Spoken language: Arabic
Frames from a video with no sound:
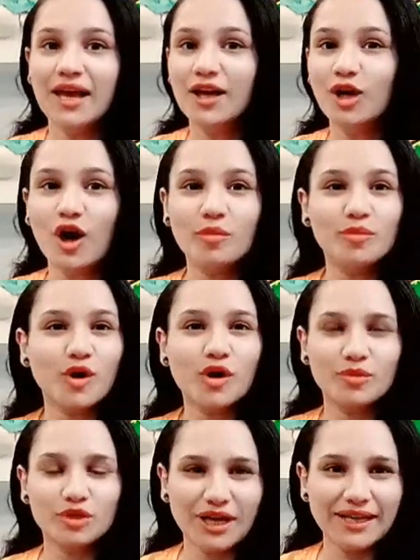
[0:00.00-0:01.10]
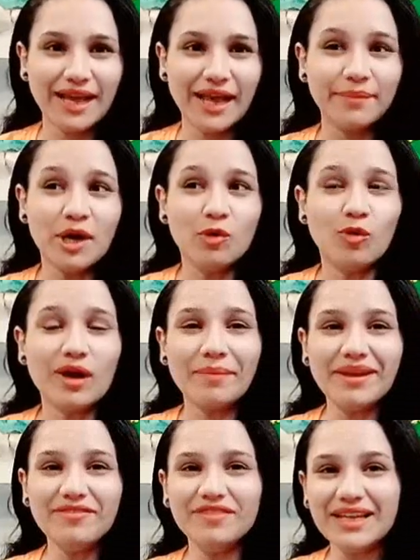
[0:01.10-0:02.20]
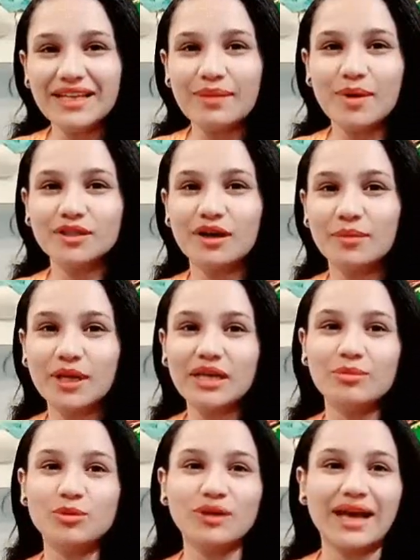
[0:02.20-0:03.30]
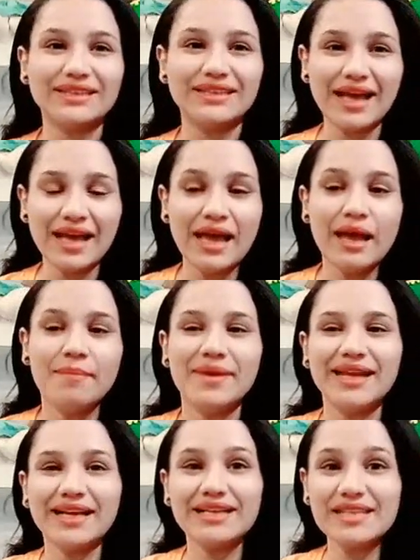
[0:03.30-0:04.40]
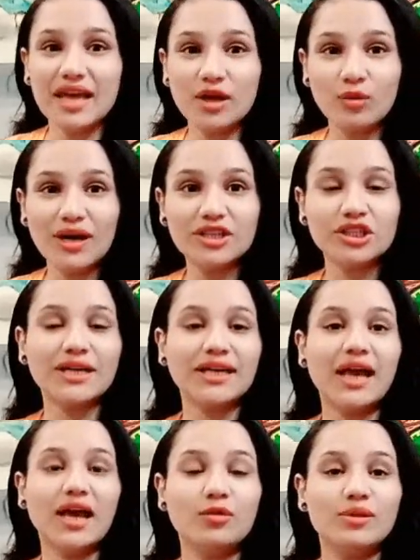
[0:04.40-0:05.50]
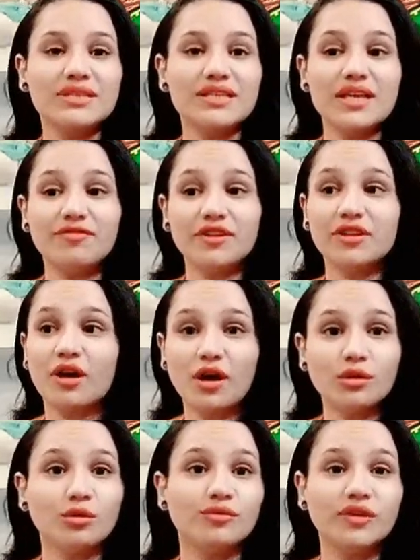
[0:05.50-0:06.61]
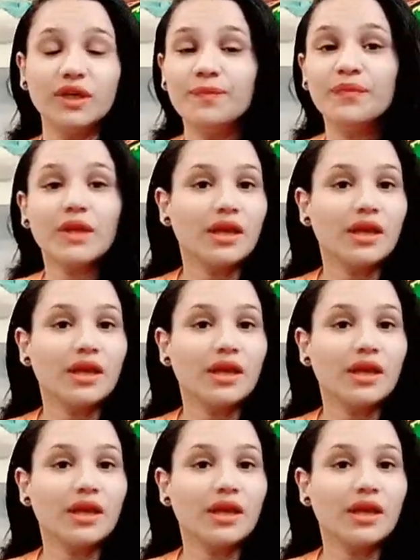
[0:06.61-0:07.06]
الابراج بشكل عام وكمان في كده بعض الابراج اللي بيكون عندها مراكز حلوه شكل حلو كتير في تقدم في